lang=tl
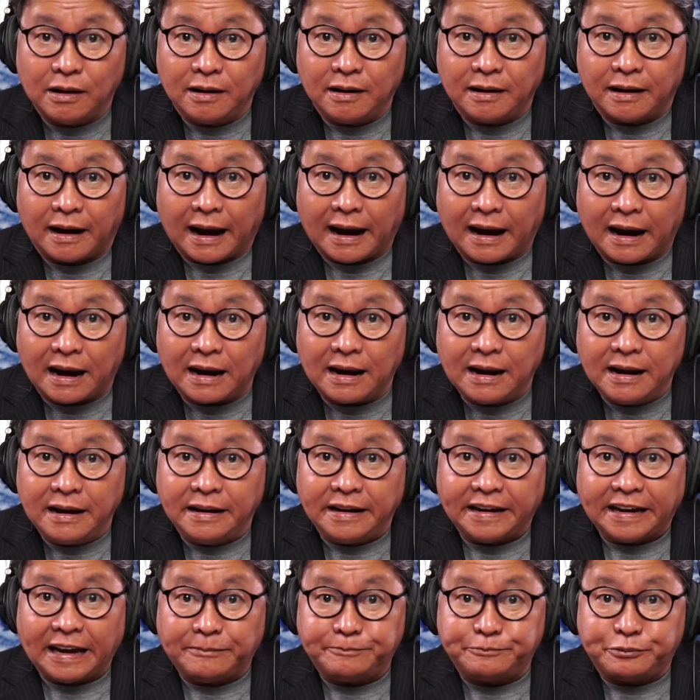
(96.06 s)
Ha?
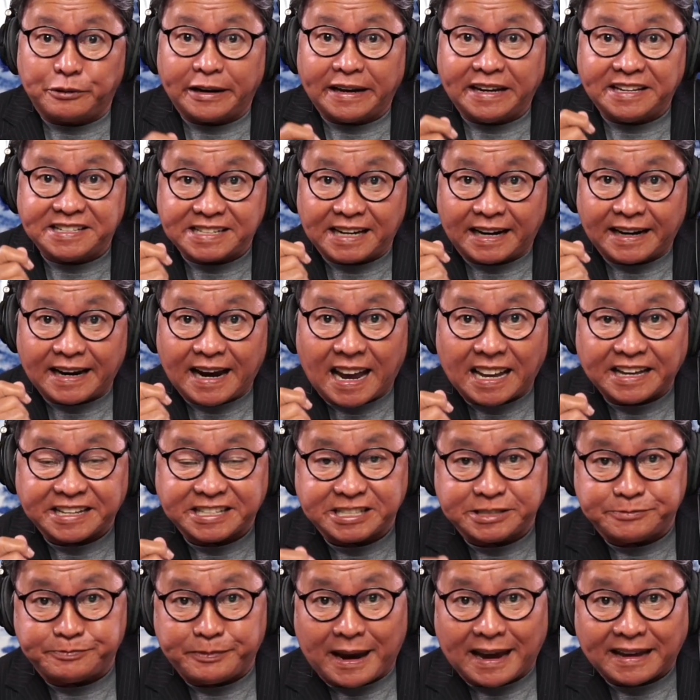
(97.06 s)
Yan po ay isang
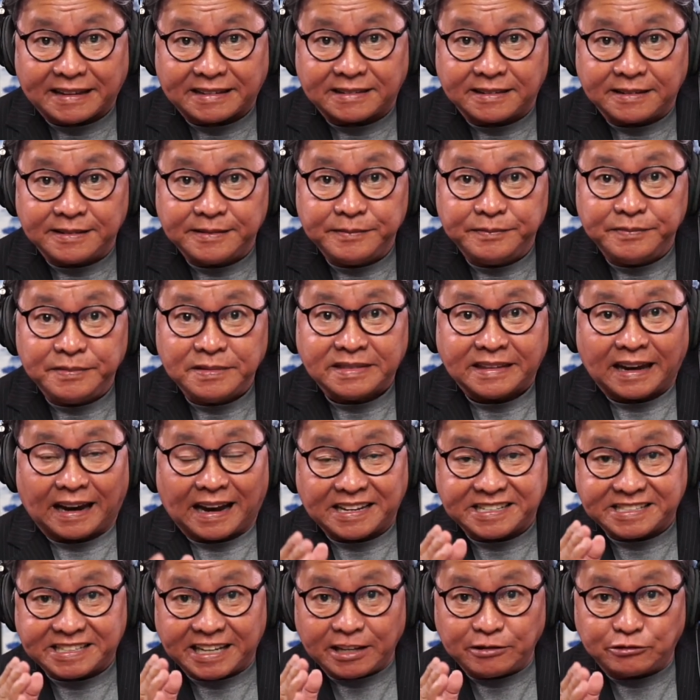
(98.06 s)
hotspot
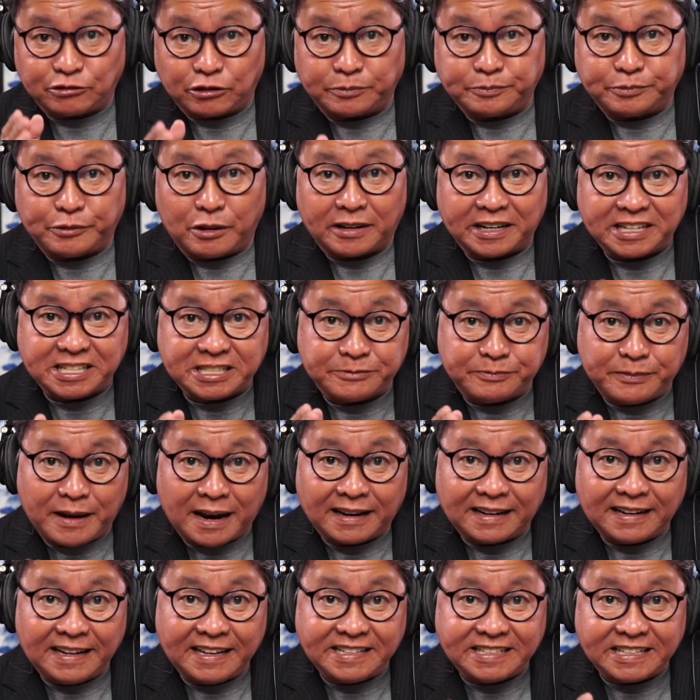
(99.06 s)
Nakasentro po ang
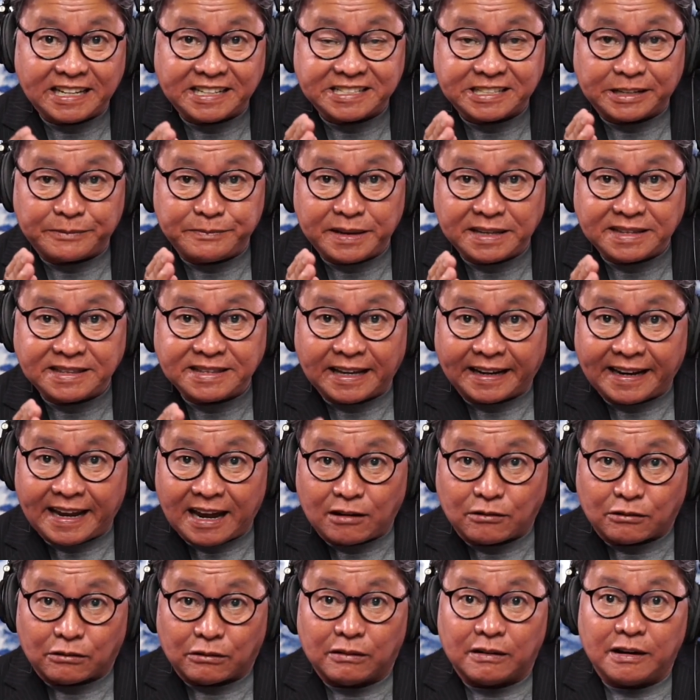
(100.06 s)
smuggling dyan sa
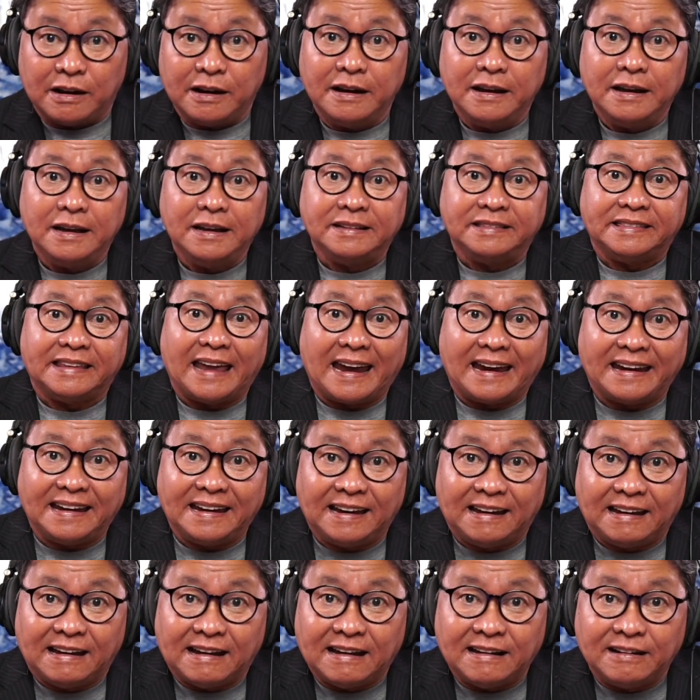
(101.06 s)
Mindanao
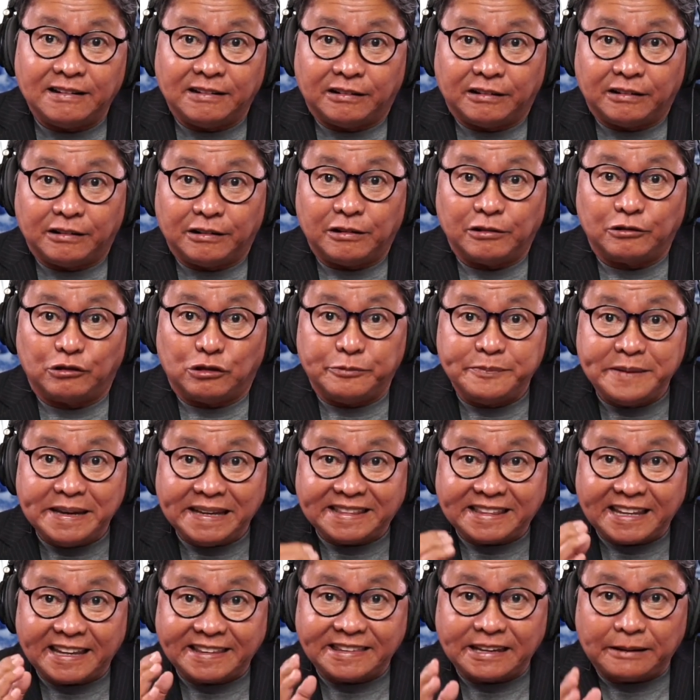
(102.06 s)
dahil oh,
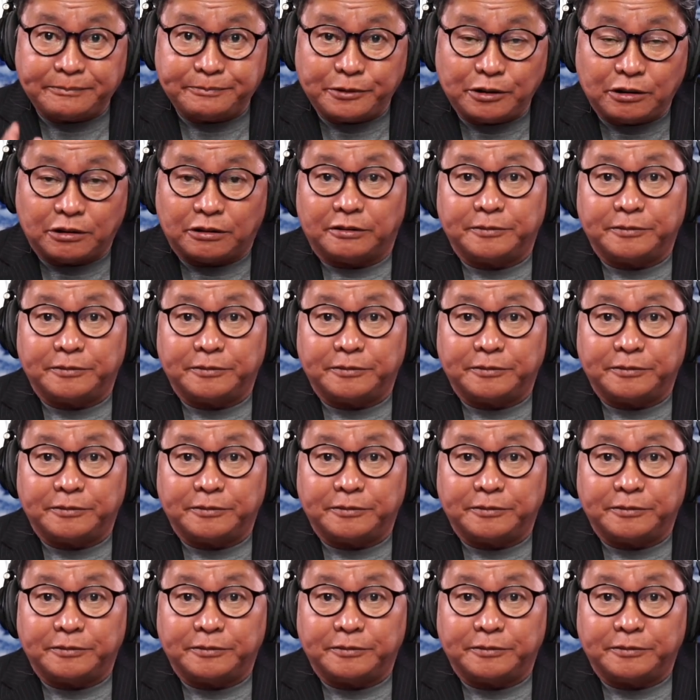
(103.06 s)
committed na po